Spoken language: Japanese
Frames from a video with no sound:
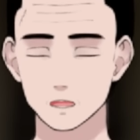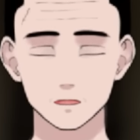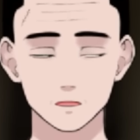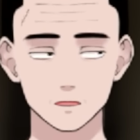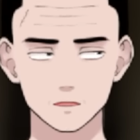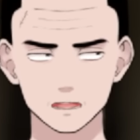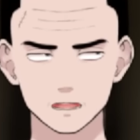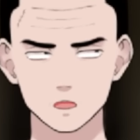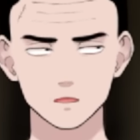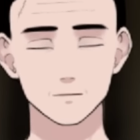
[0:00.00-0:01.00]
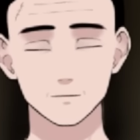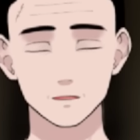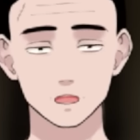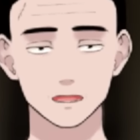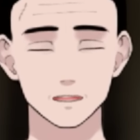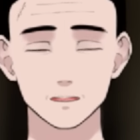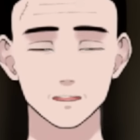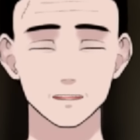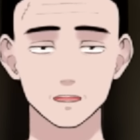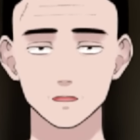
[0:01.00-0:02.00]
こととかこういう情報があって
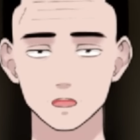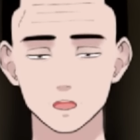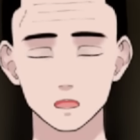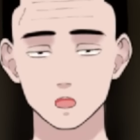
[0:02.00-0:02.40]
喋るときでも、